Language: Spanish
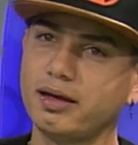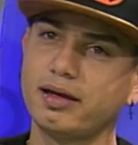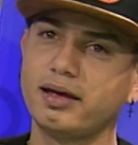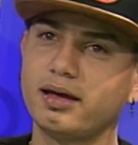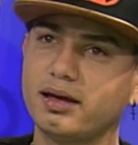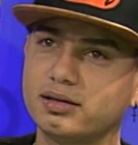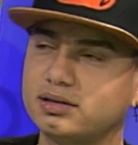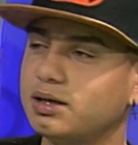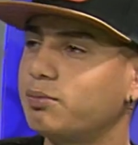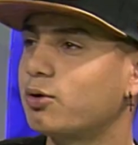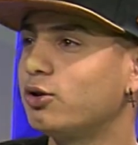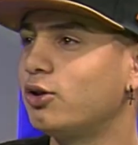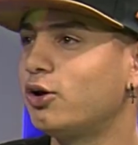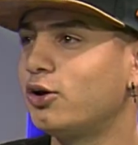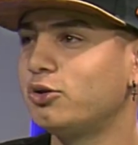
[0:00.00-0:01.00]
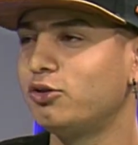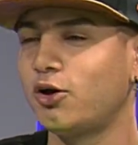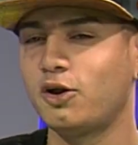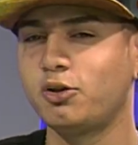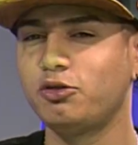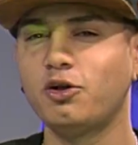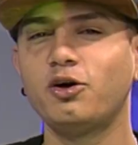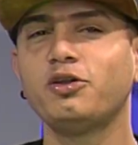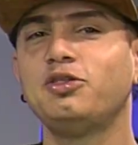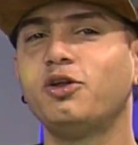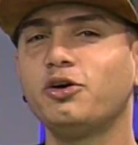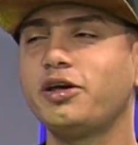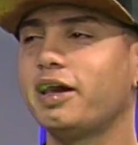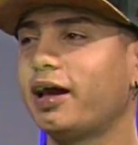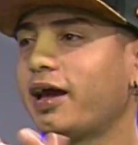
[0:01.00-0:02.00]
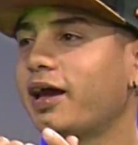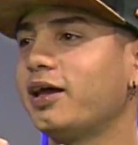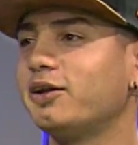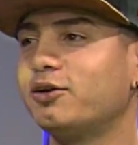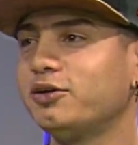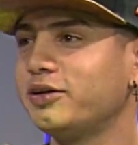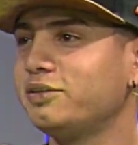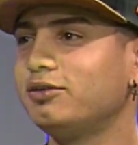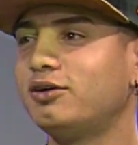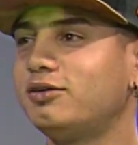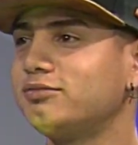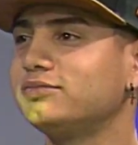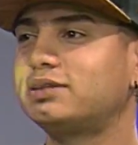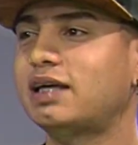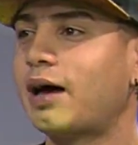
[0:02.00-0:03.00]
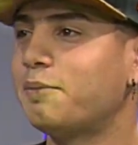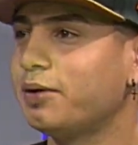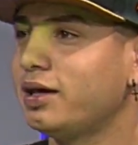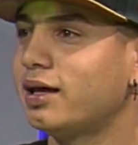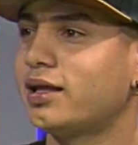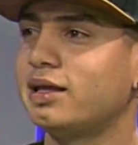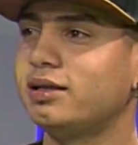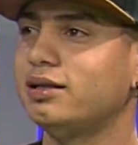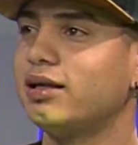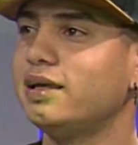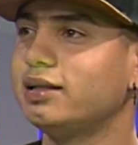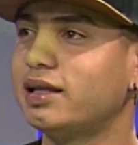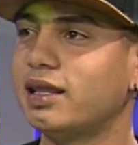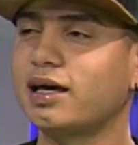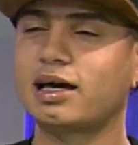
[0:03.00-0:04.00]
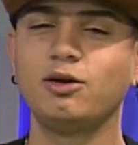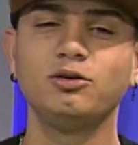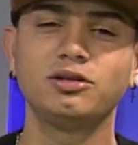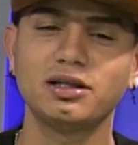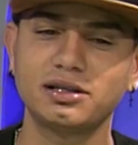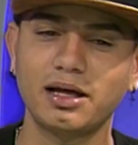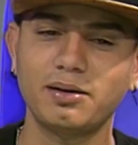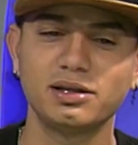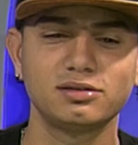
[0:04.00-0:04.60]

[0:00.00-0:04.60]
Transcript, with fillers: Eh, sí, pero no, llegué. No, sabía. ¿Cómo que no? Desde que lo intentaba,